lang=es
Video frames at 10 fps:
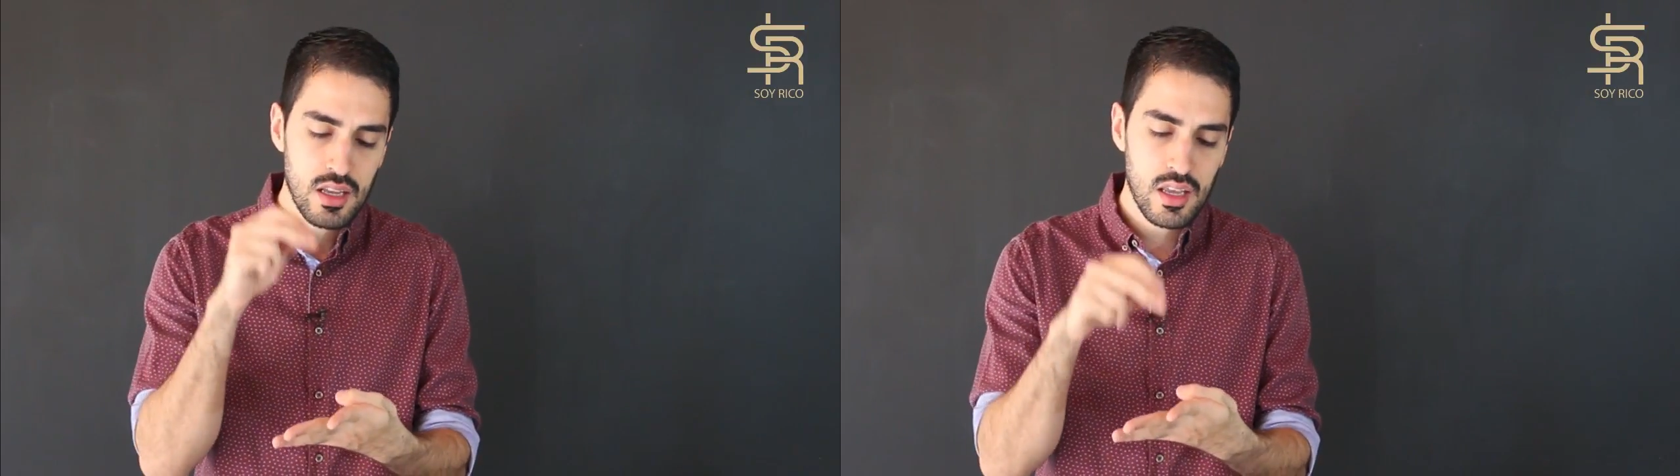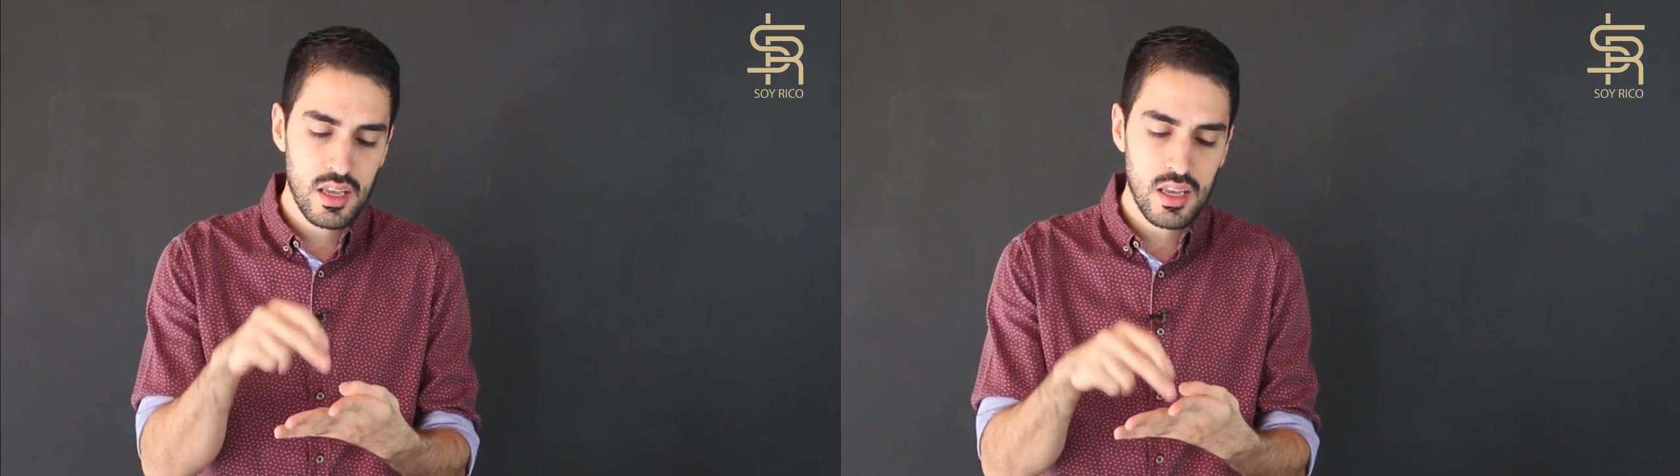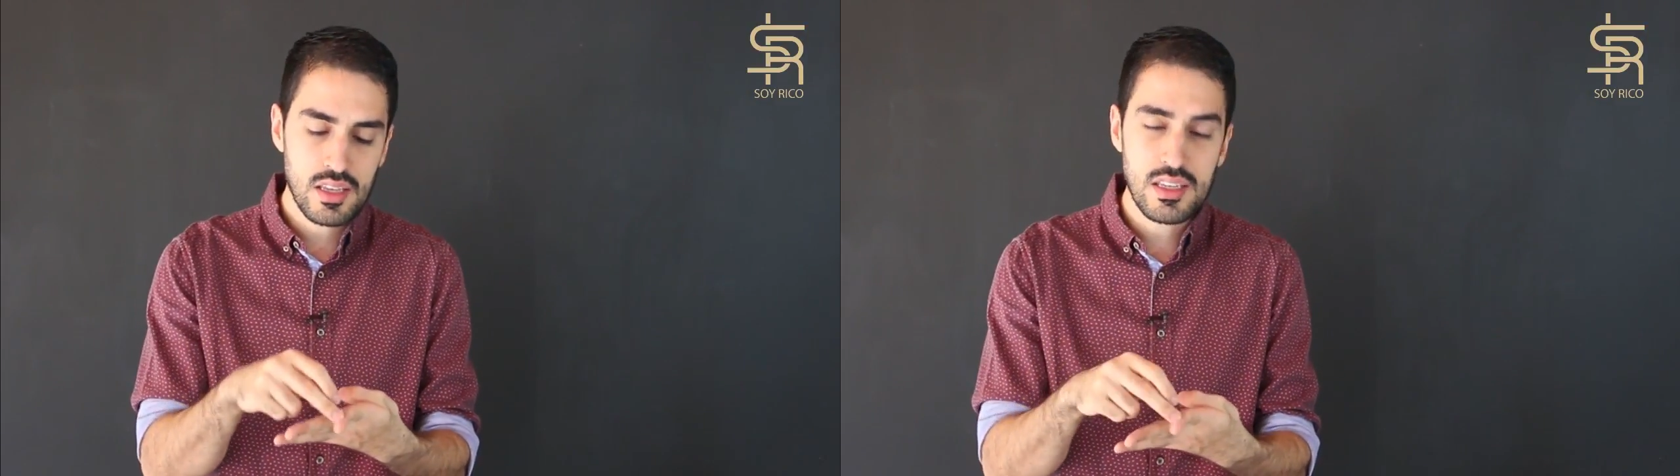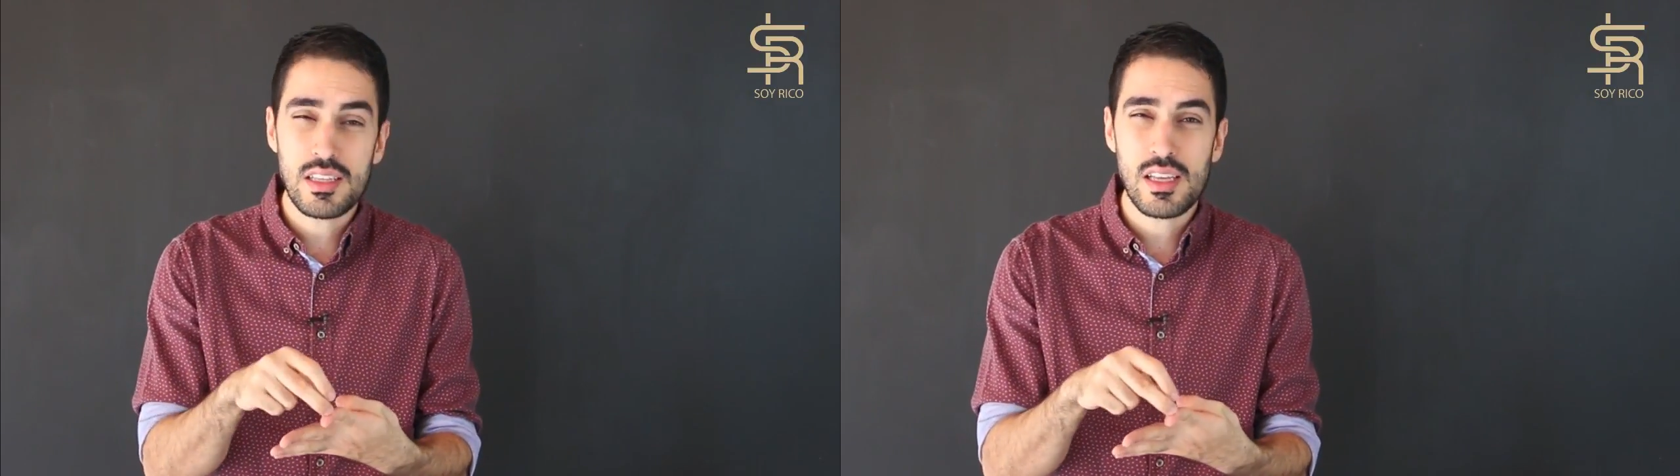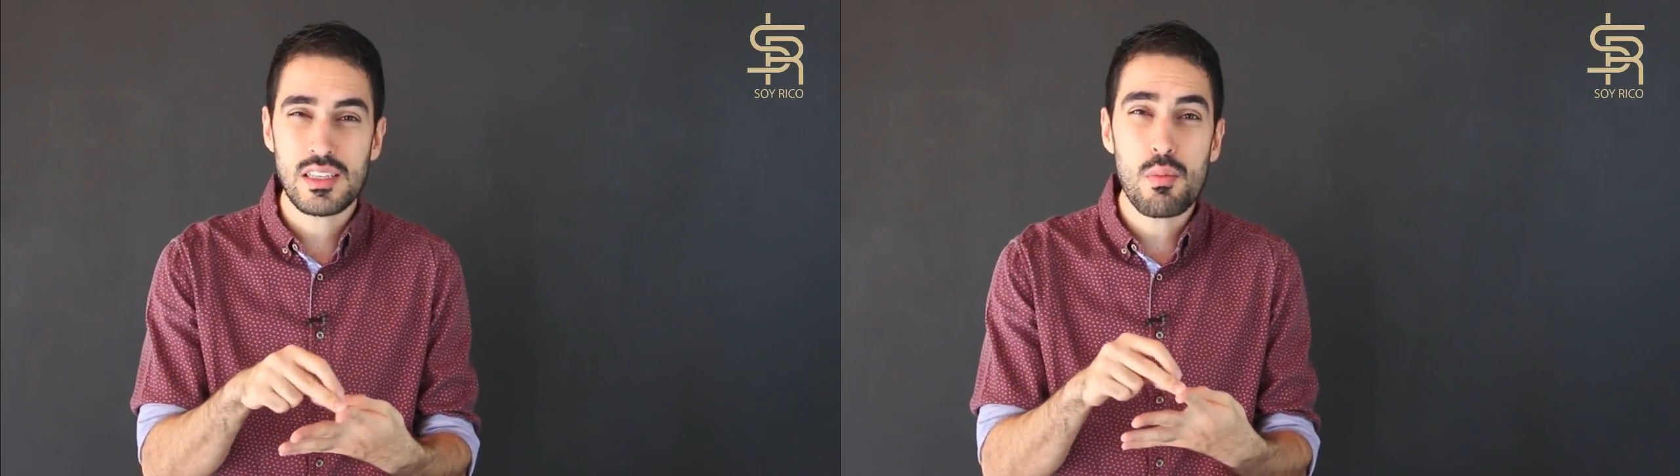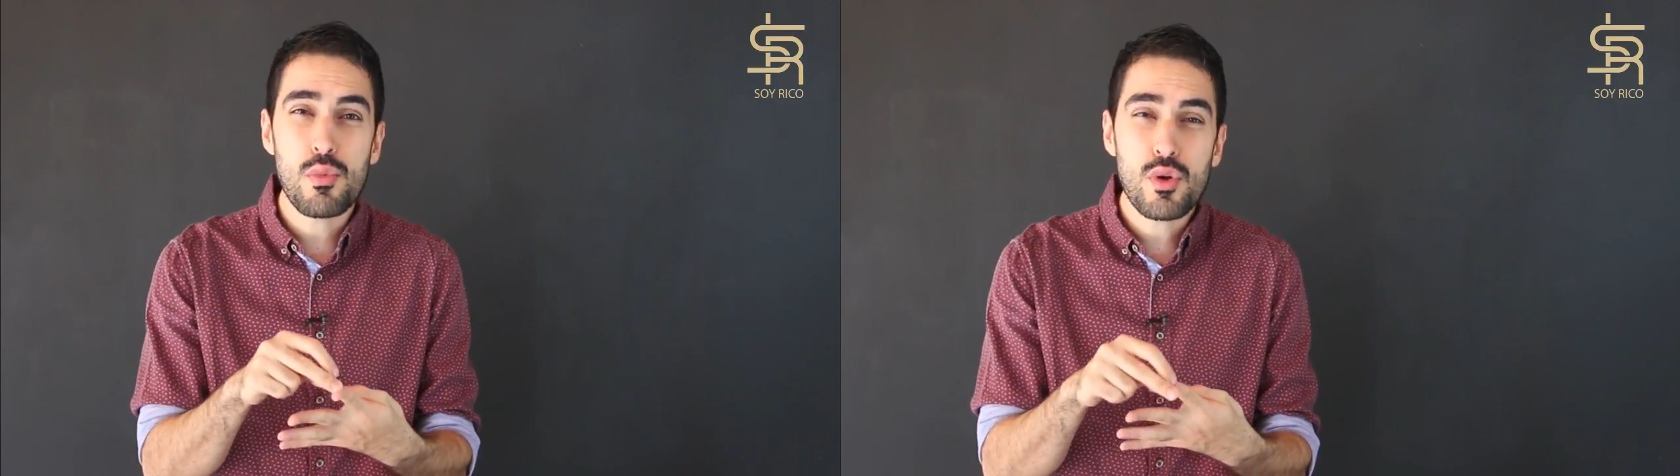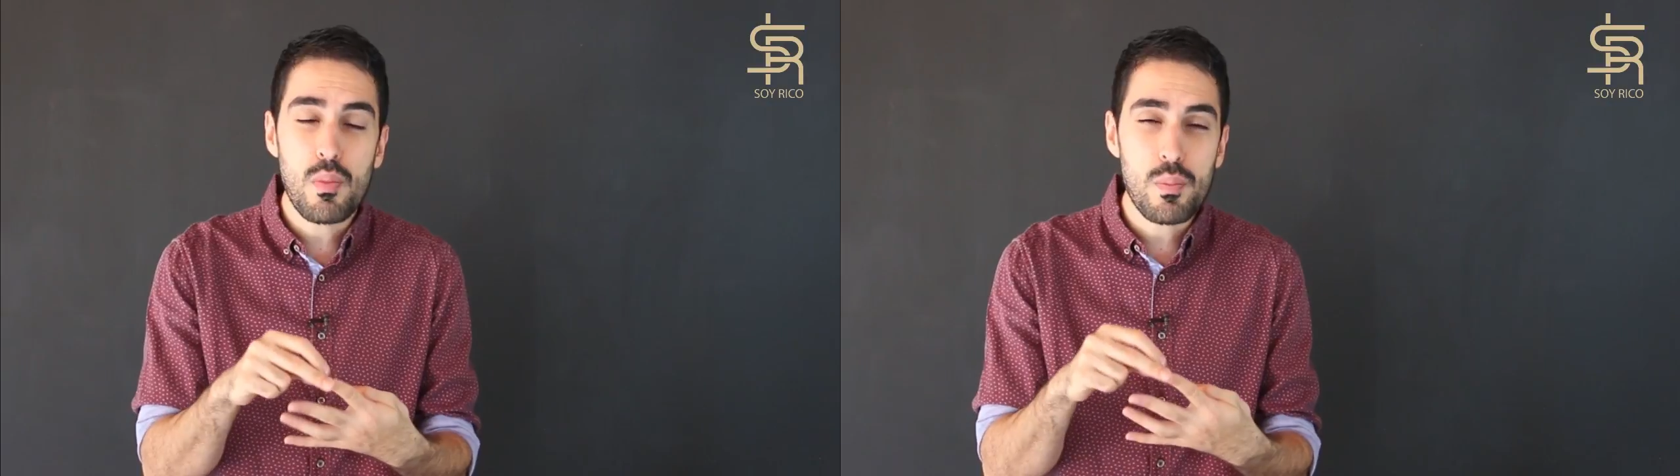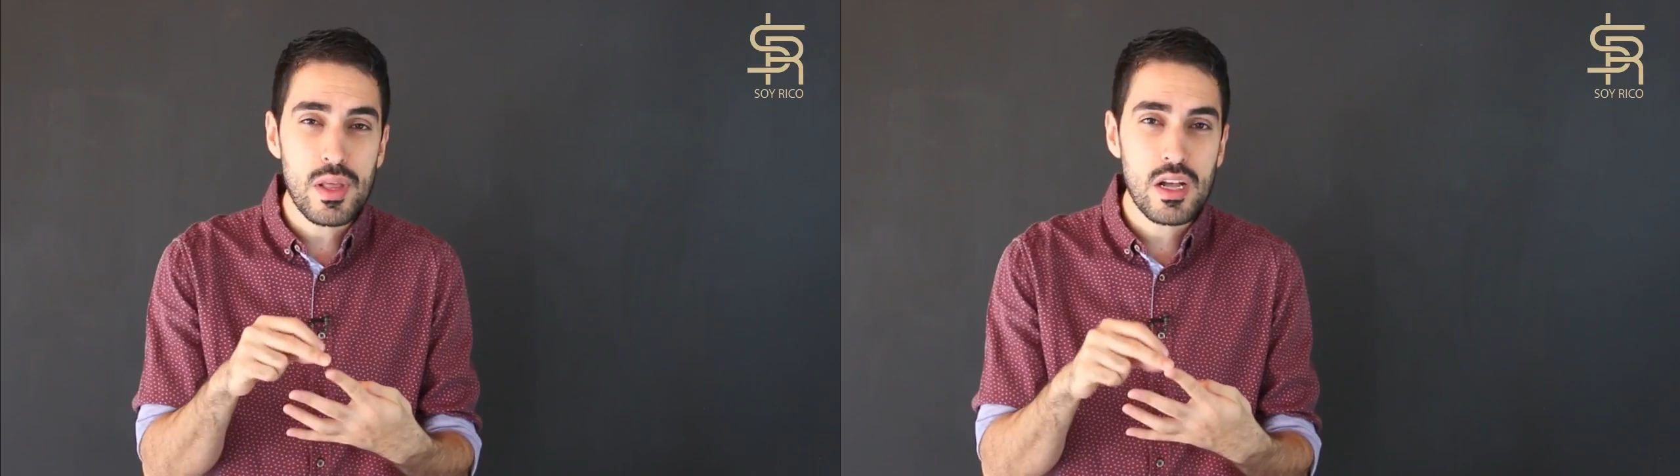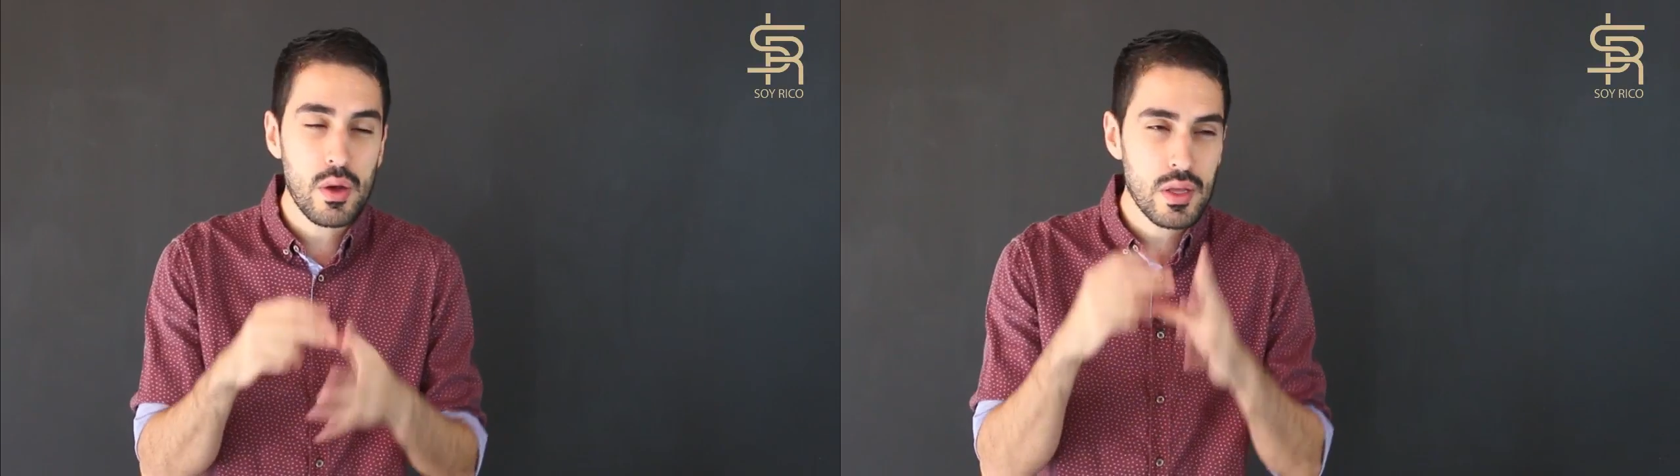eh, se les hacía muy complicado